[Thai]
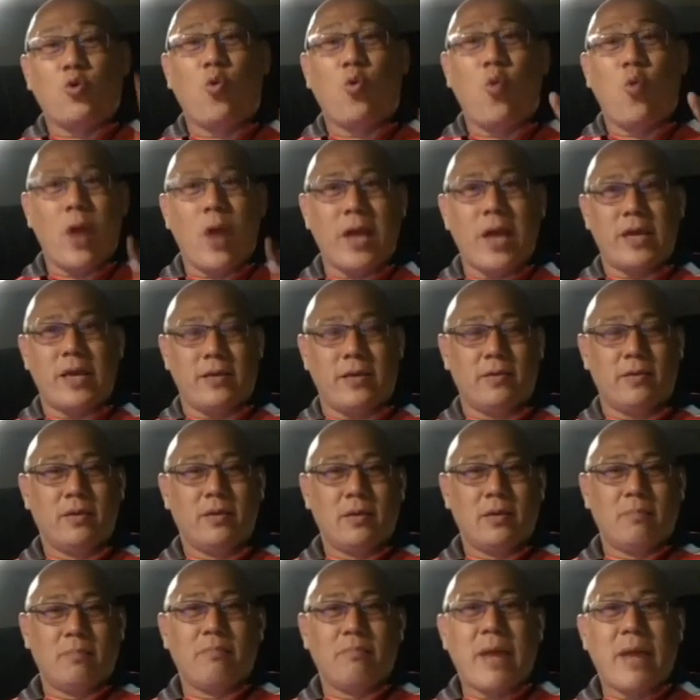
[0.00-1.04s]
ช่วย
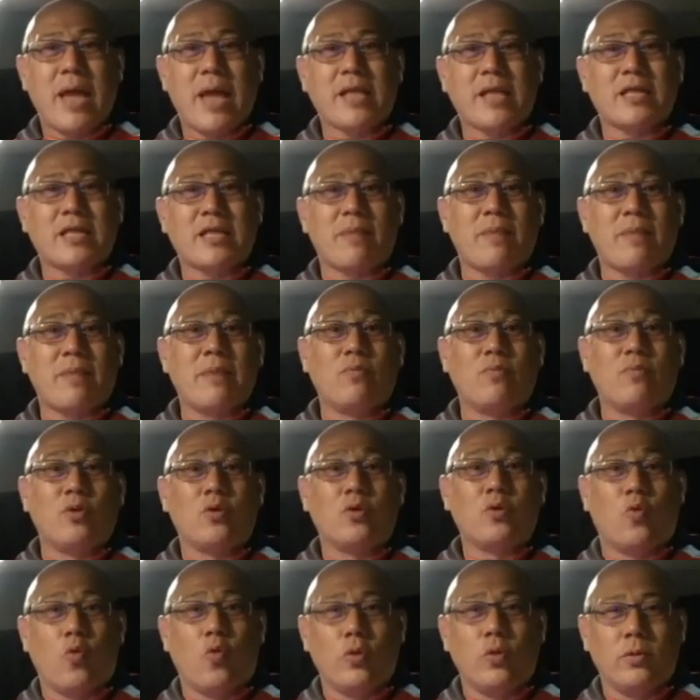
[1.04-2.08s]
แม้จะเป็นบุ
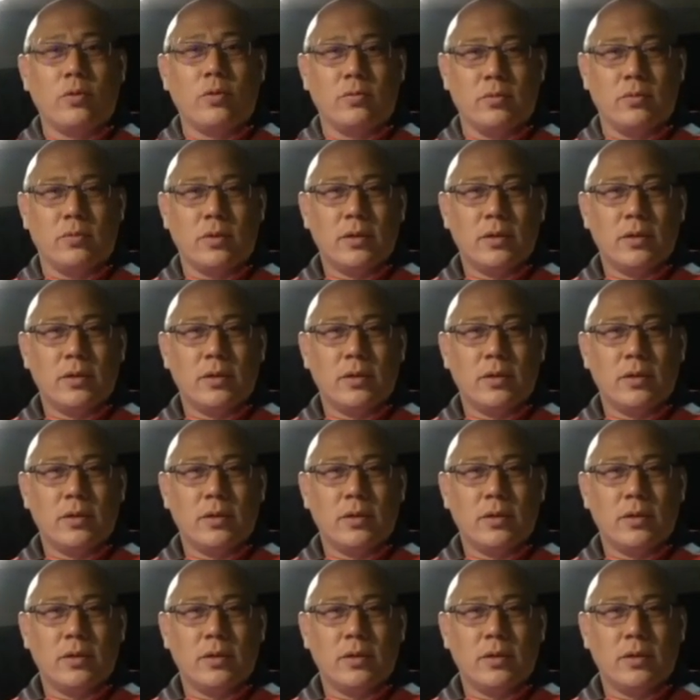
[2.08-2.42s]
ญคุณ